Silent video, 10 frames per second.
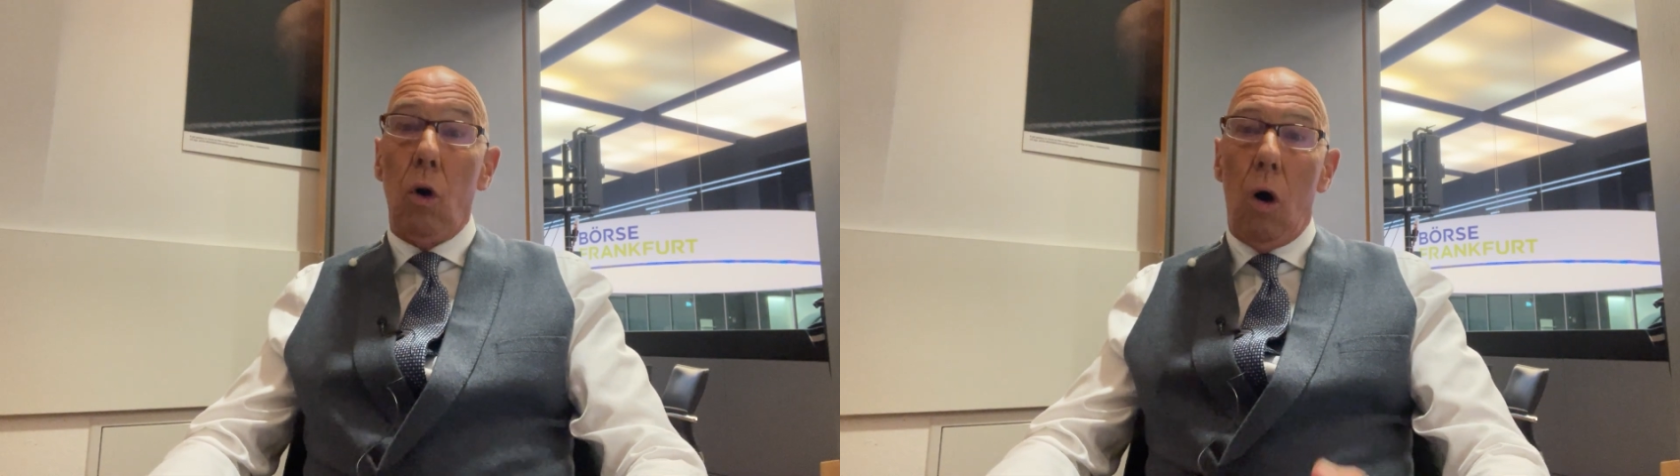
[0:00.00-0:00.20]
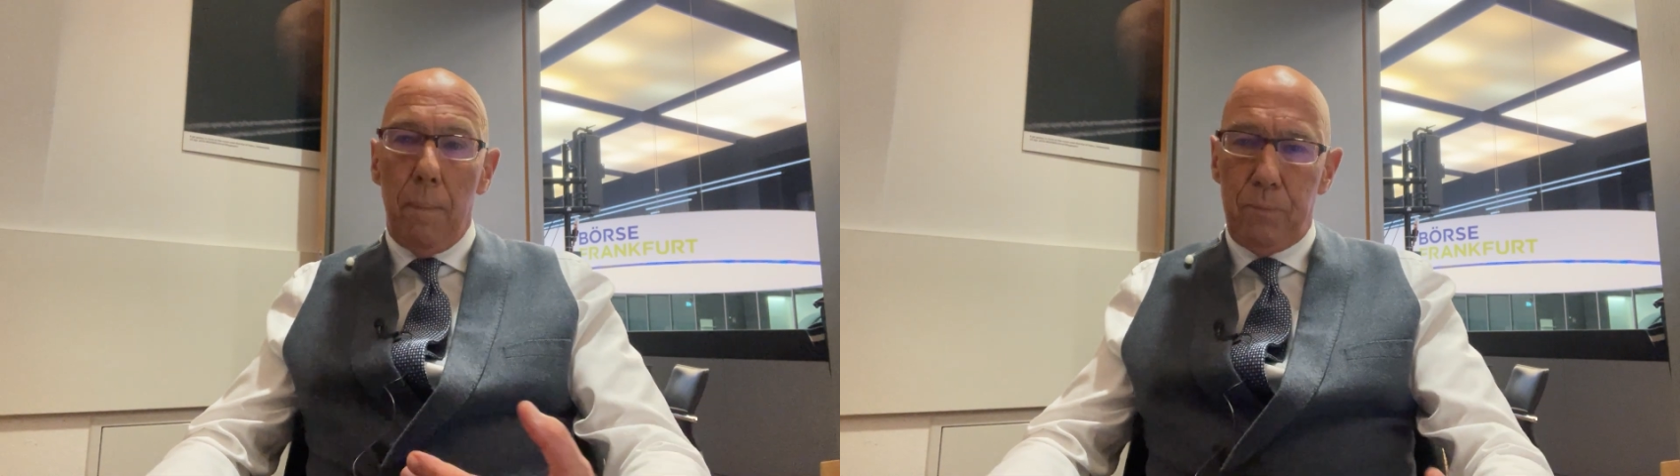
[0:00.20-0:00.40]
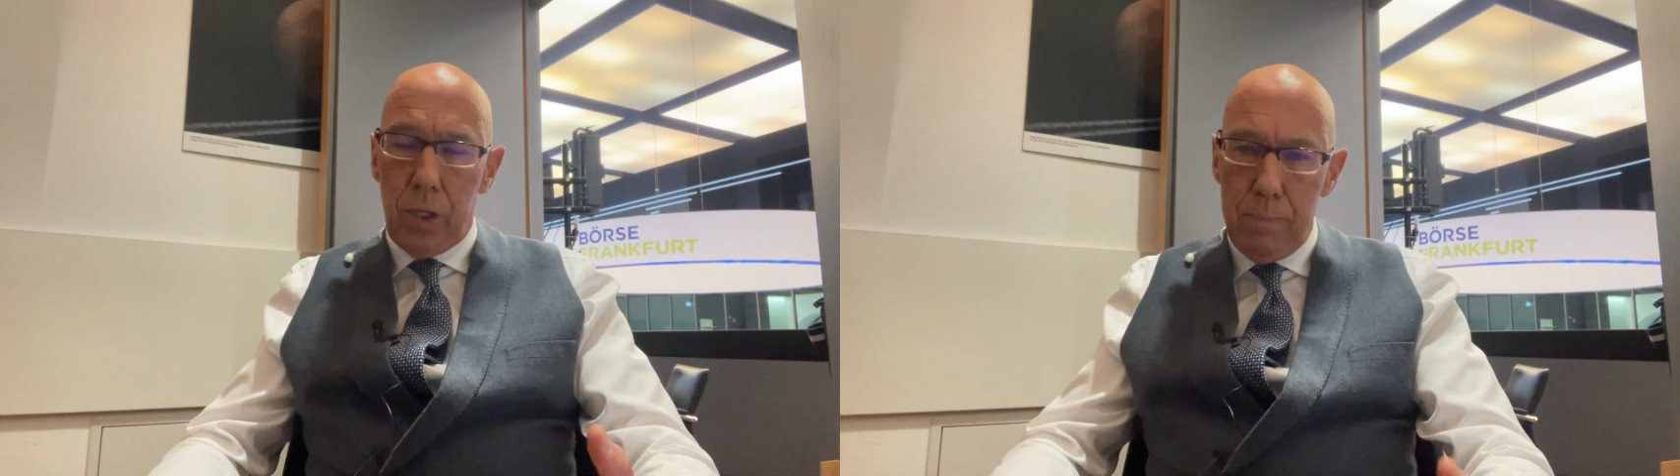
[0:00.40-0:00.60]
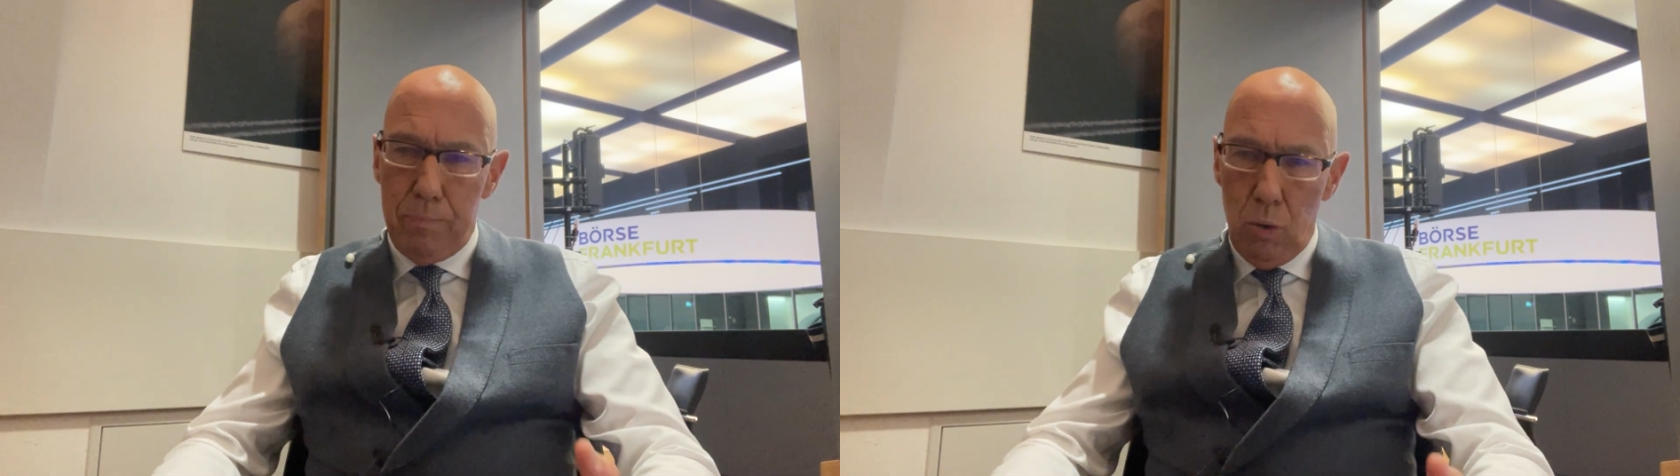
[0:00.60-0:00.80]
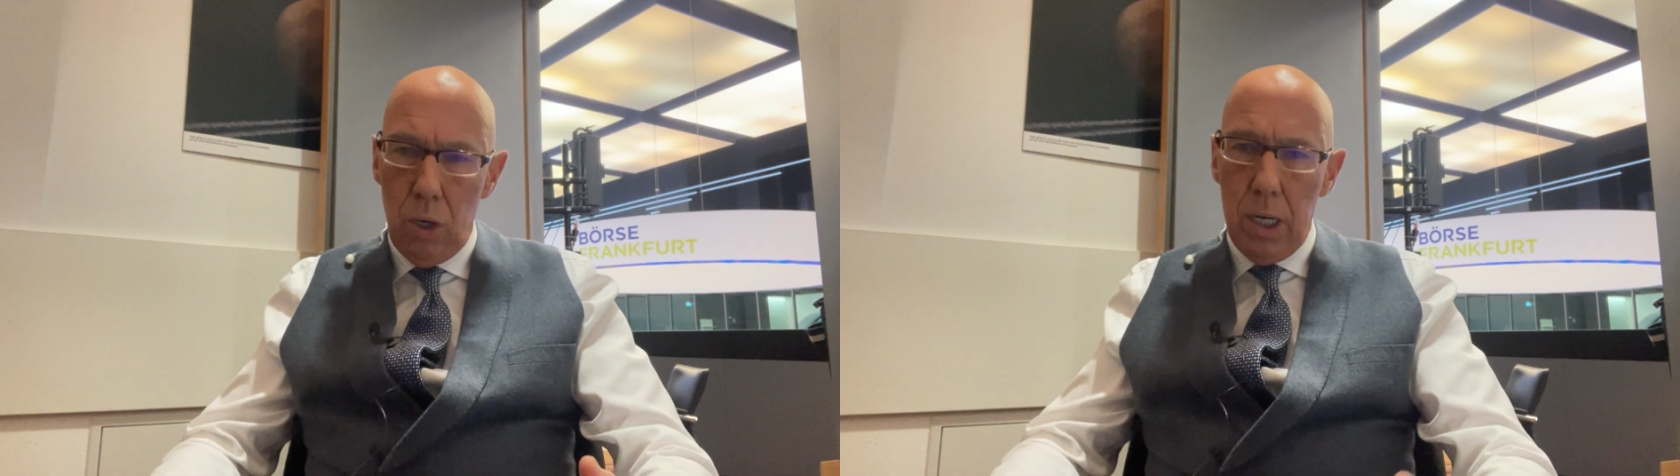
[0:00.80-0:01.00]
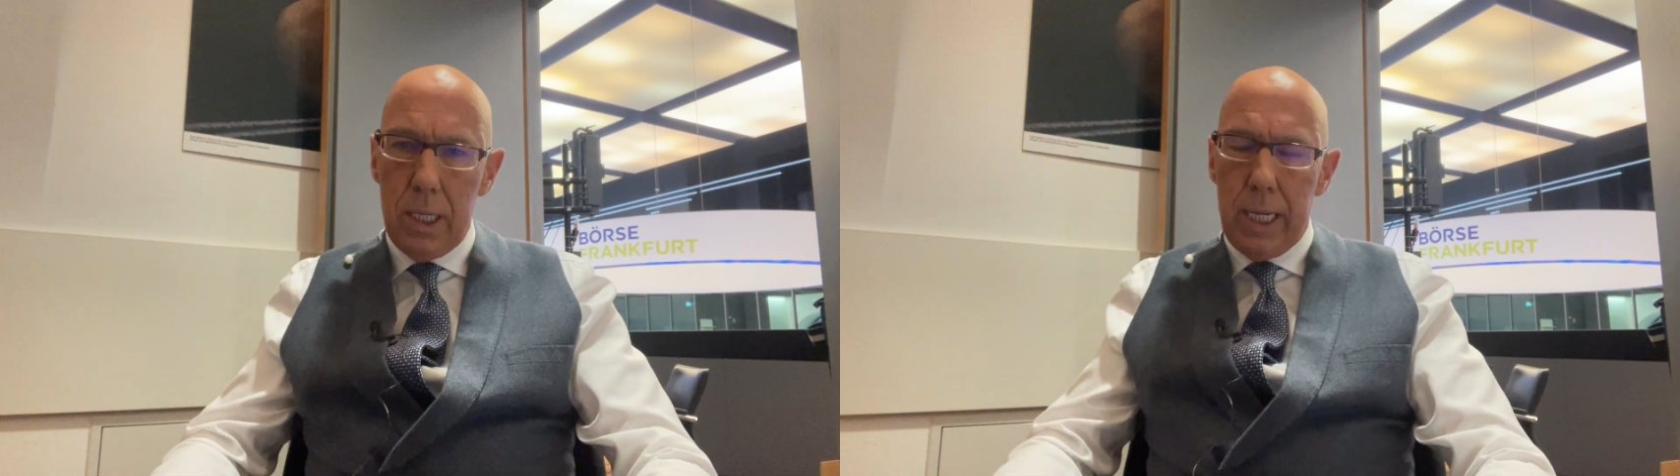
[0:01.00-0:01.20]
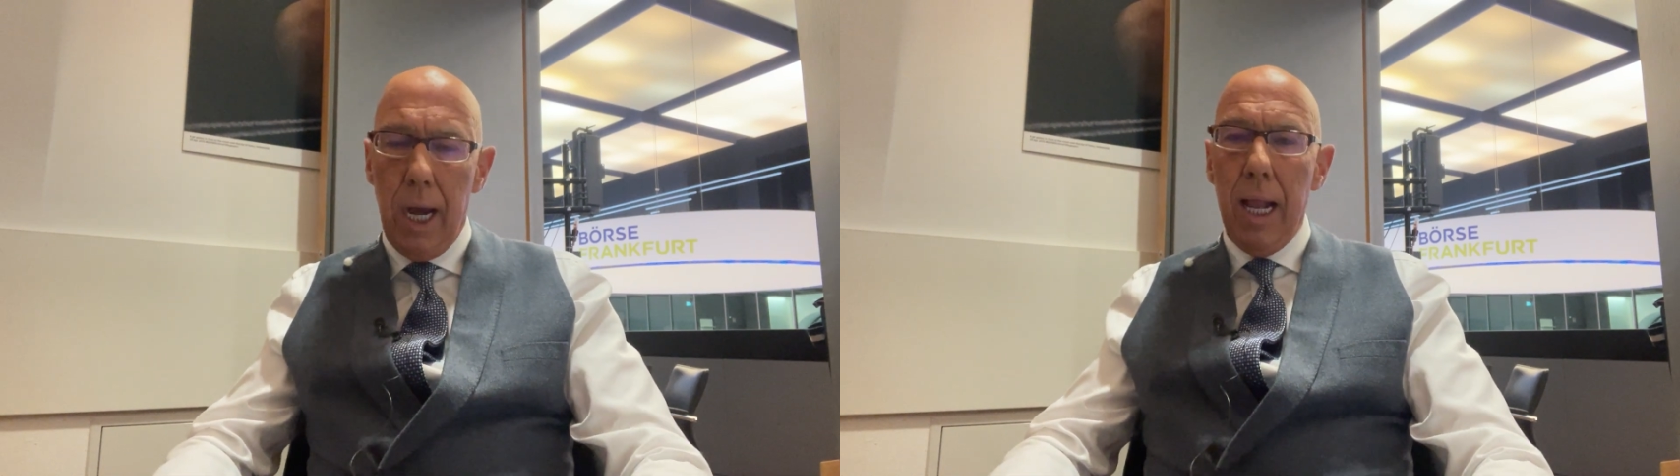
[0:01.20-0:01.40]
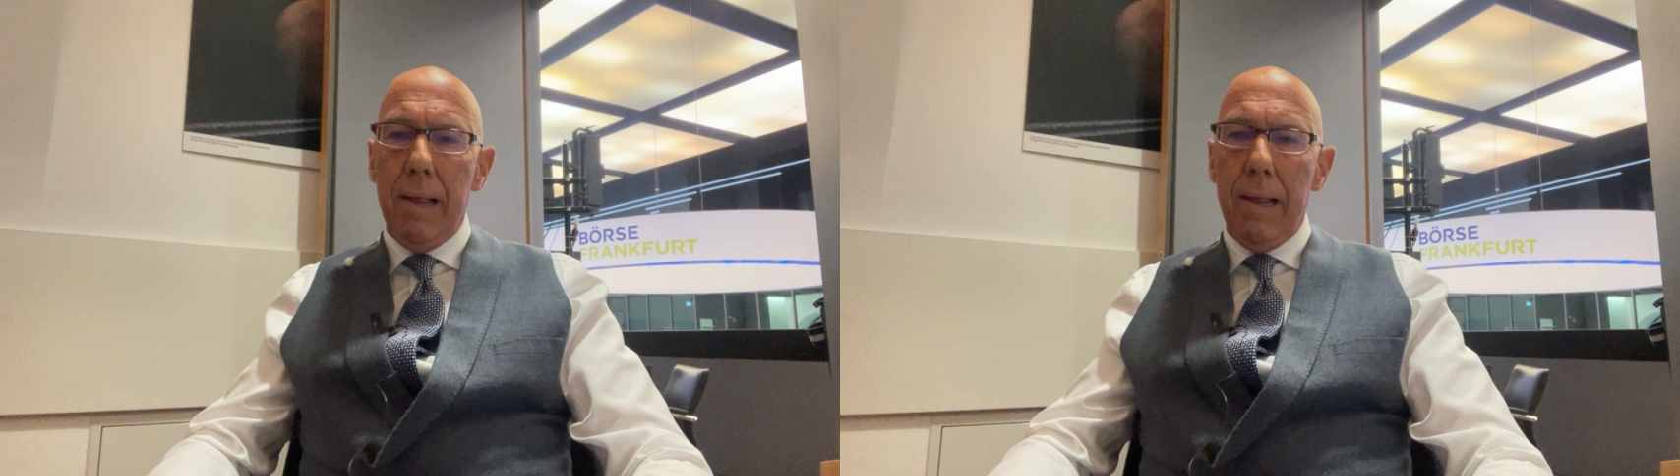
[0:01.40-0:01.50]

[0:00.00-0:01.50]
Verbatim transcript: ob die Bullen hier